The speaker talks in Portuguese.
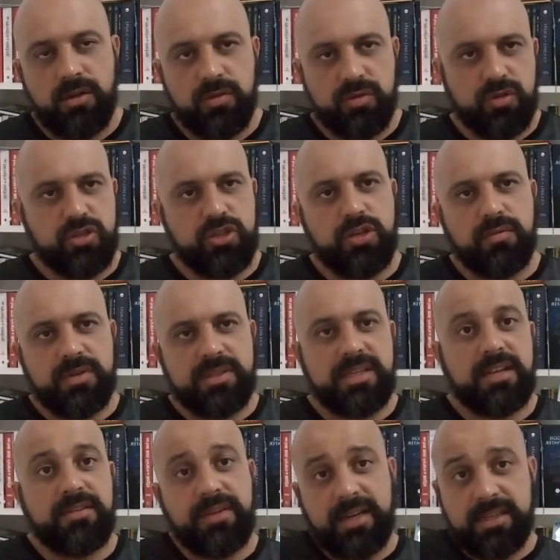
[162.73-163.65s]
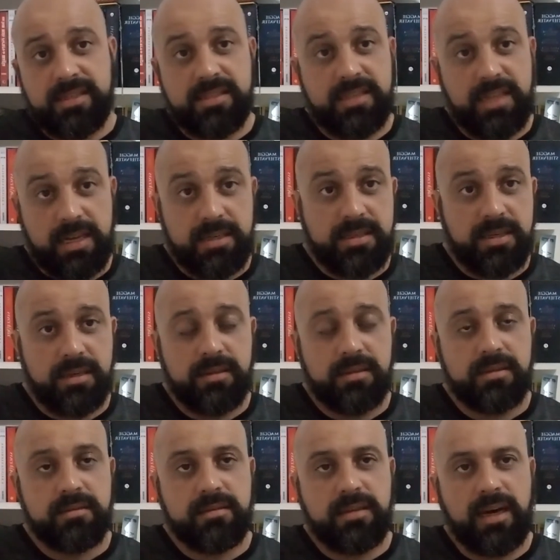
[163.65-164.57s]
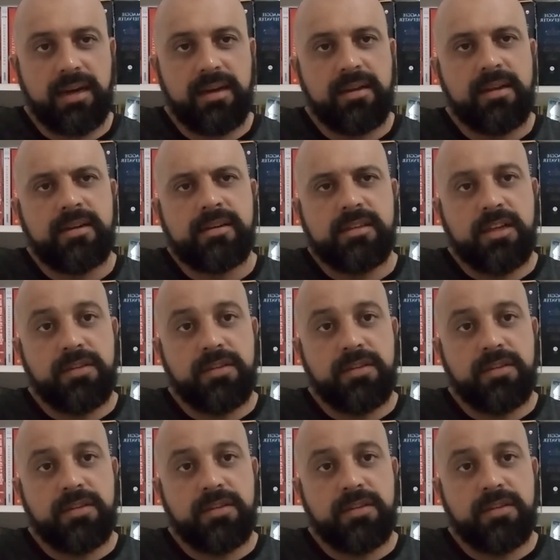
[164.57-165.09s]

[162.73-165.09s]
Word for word: eu sugiro você levar na assistência, tá?